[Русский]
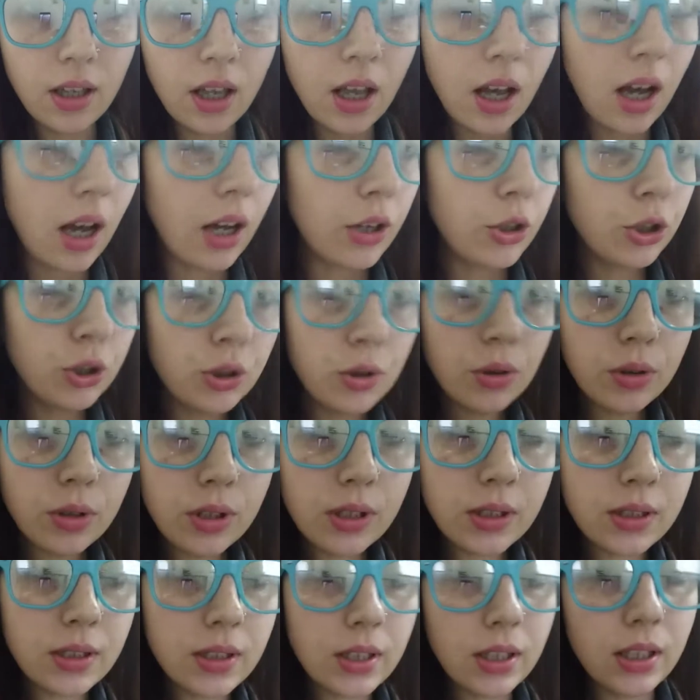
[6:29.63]
А еще
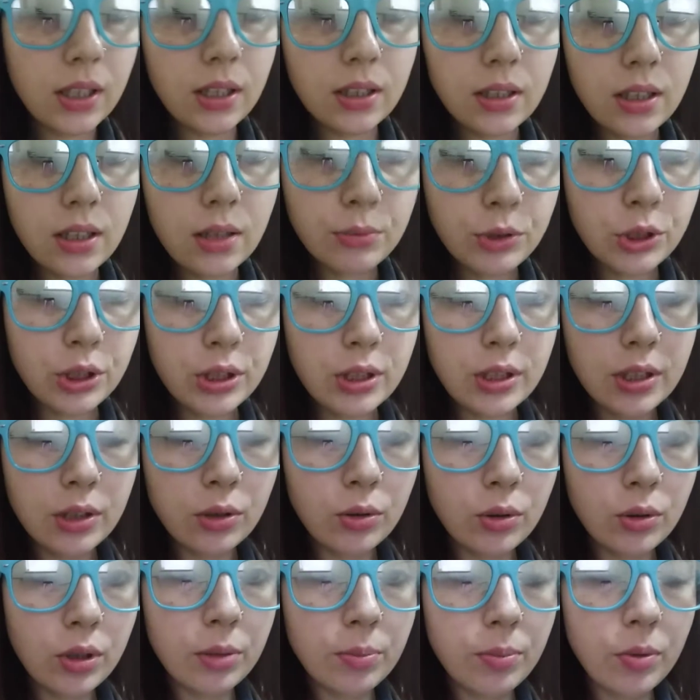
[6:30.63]
есть такие дамочки,
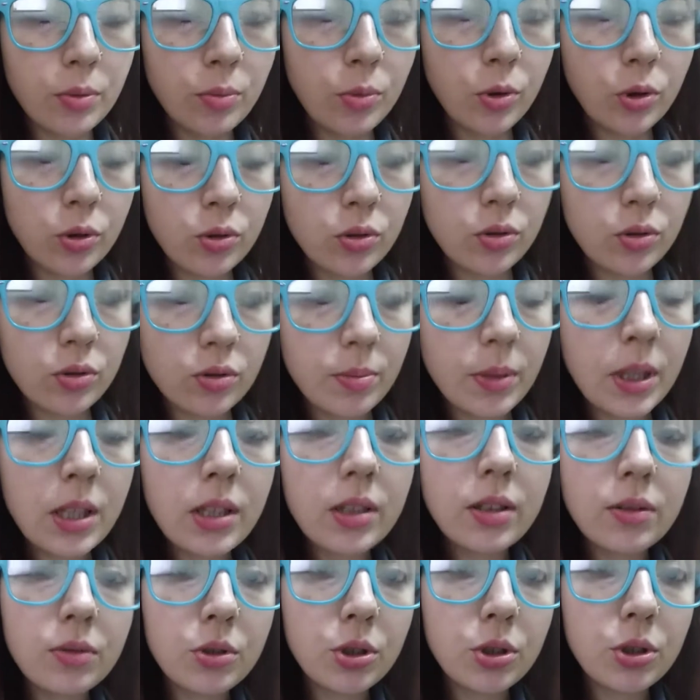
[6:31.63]
которые помоют, мало
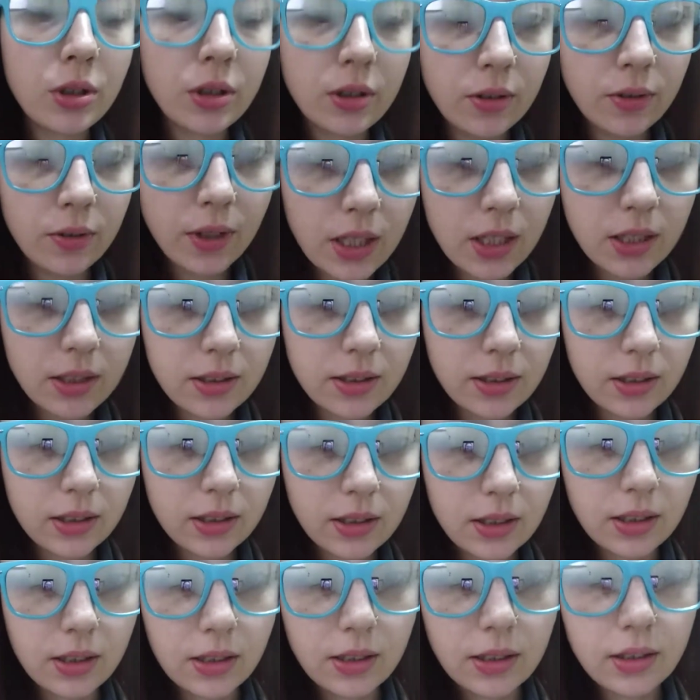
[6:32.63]
того, что она дверь не
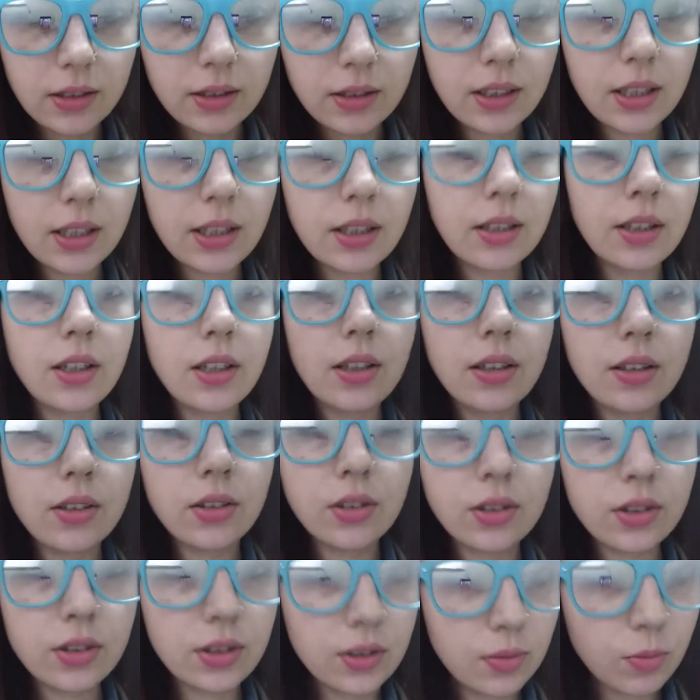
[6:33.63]
закрыла, так она
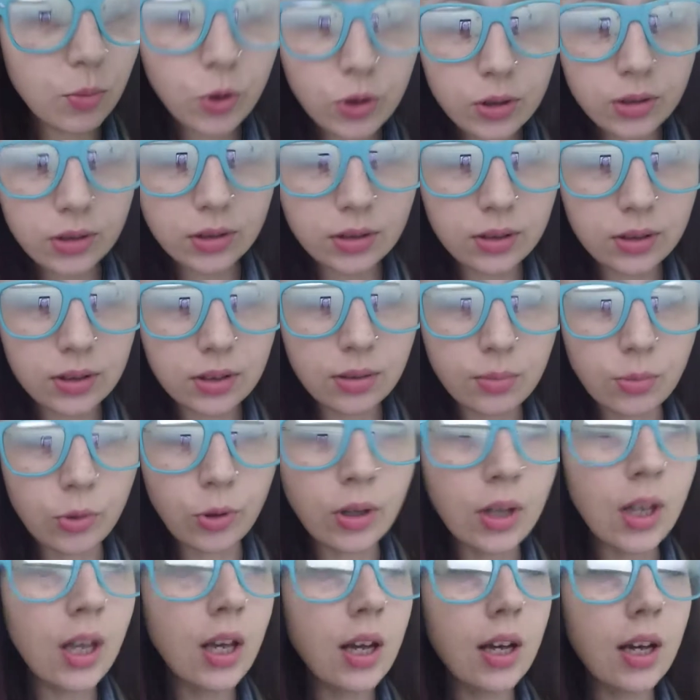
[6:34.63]
не смоет за собой,
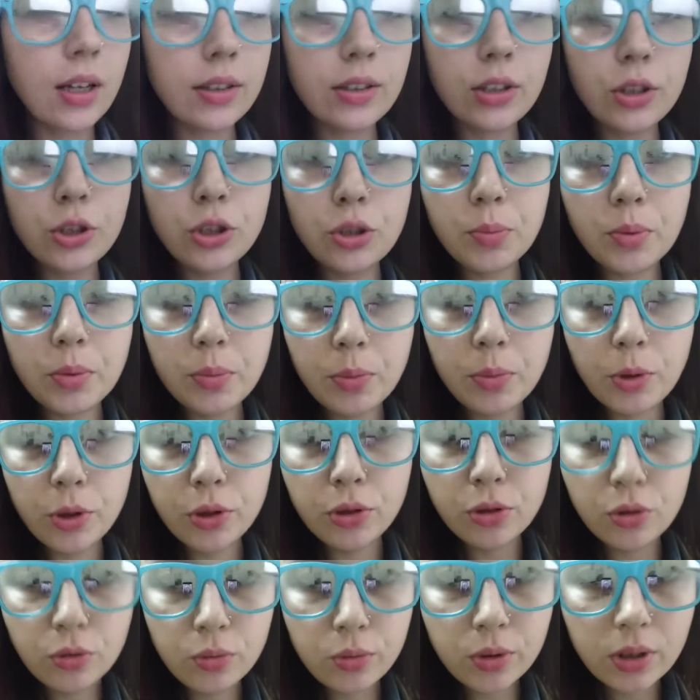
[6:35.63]
она еще
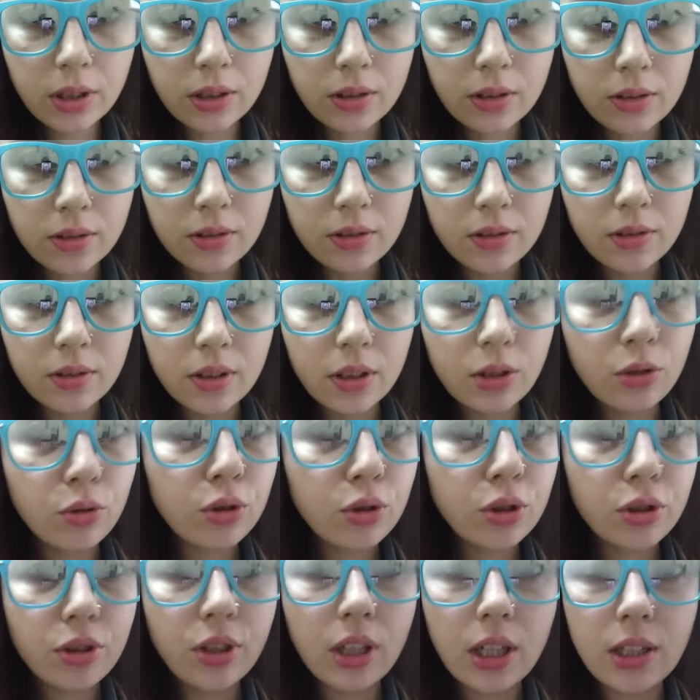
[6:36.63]
помоет руки и
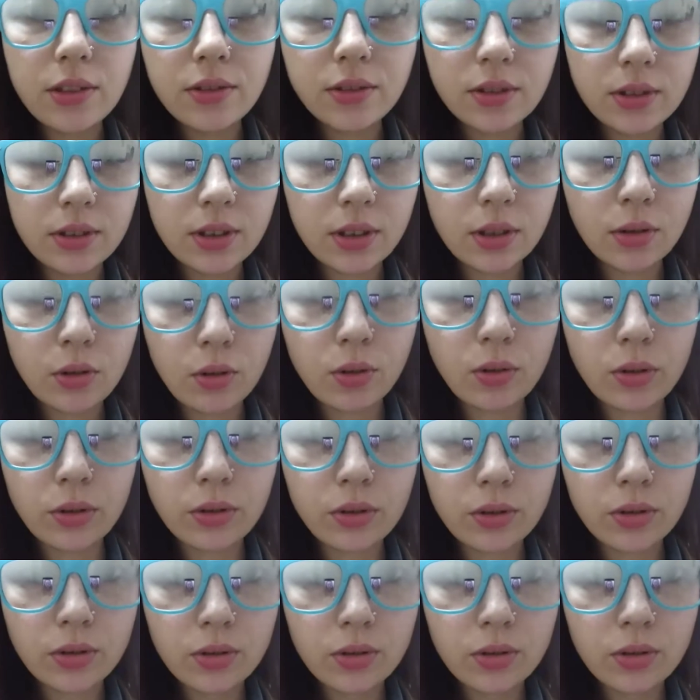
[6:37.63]
тоже кран не закроет.